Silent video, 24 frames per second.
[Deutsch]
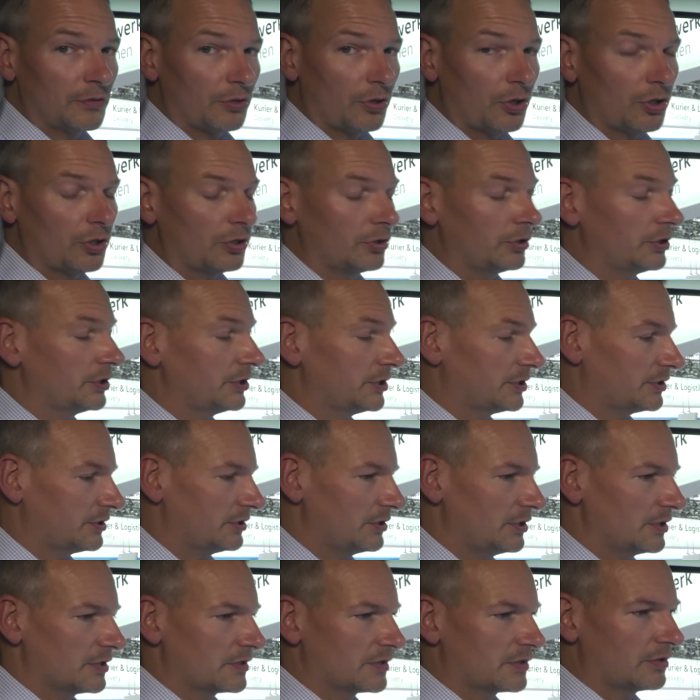noch nicht,
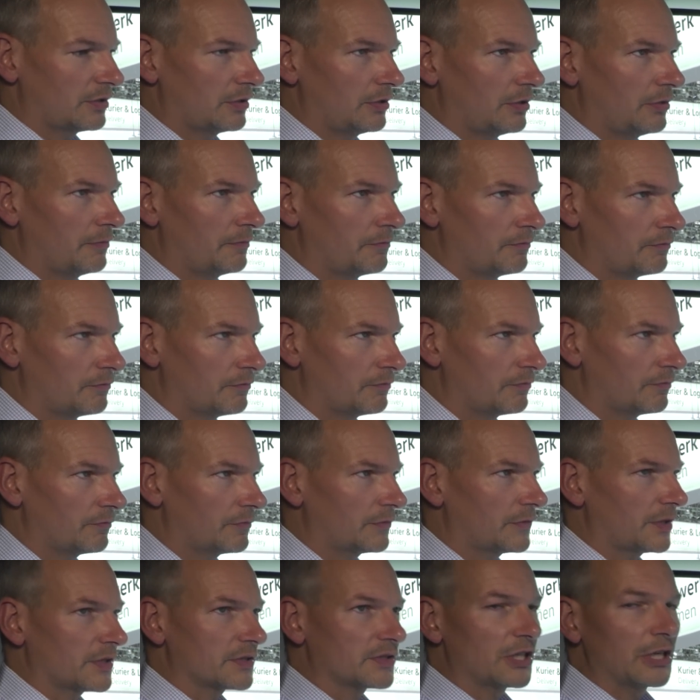ist ähm,
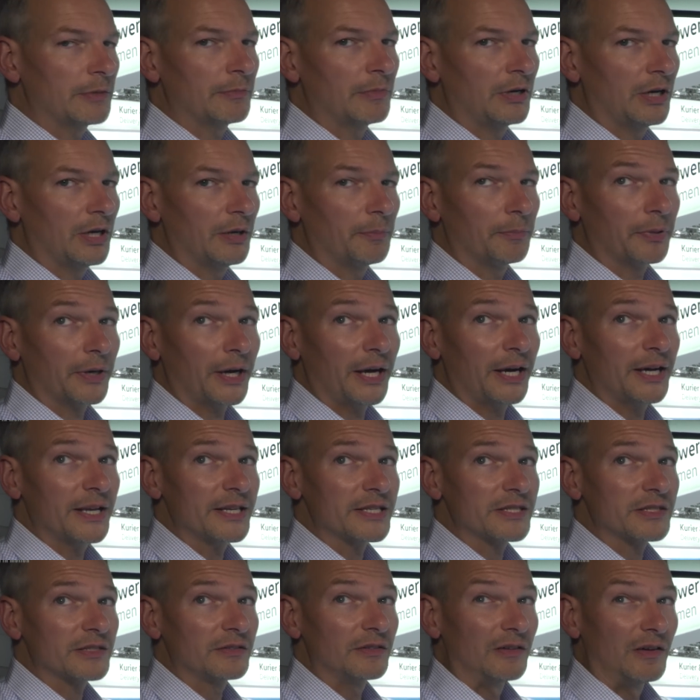das Thema
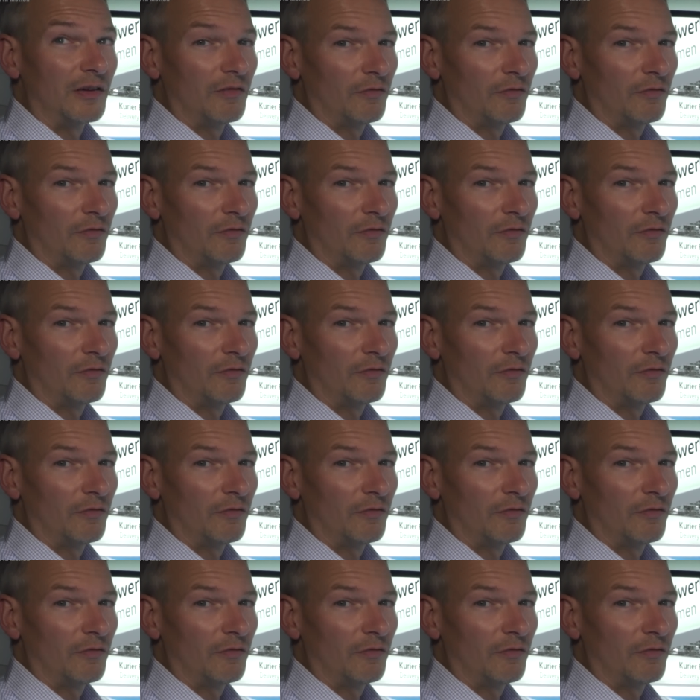Preis.